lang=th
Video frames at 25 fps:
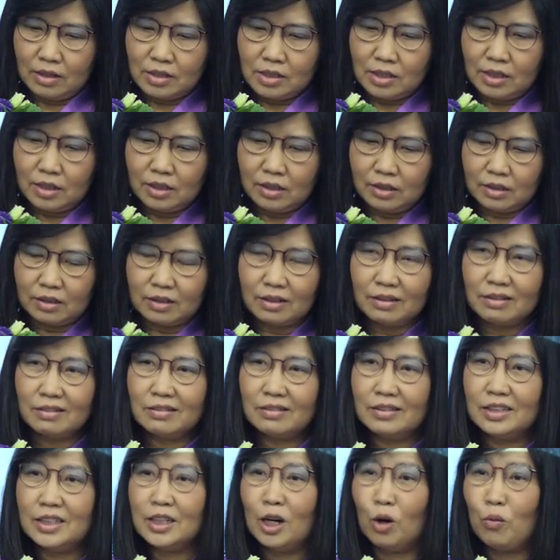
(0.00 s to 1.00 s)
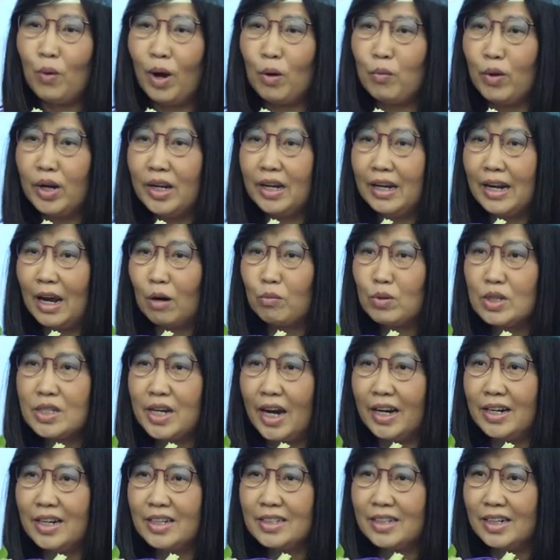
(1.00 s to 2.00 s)
ซึ่งเชื่อว่าวันนี้นักวิจั
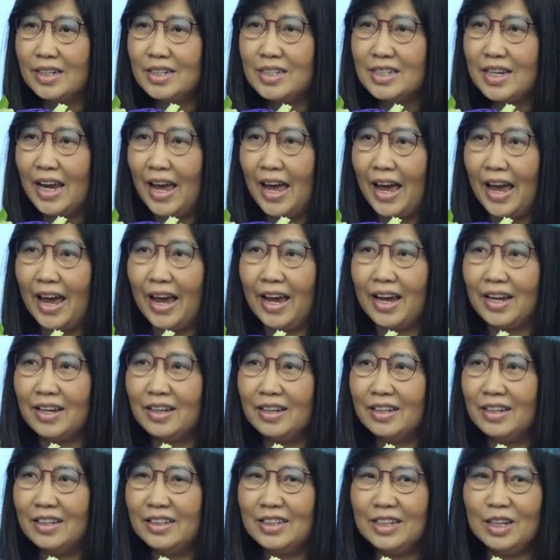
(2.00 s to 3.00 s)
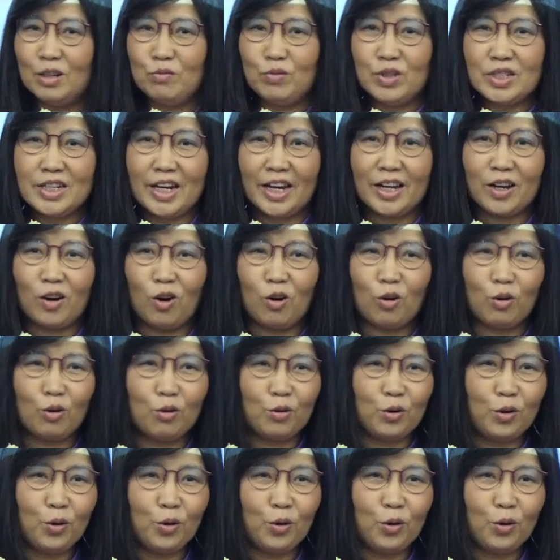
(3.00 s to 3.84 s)
ยน่าจะได้แชร์ทีมวิจัยของ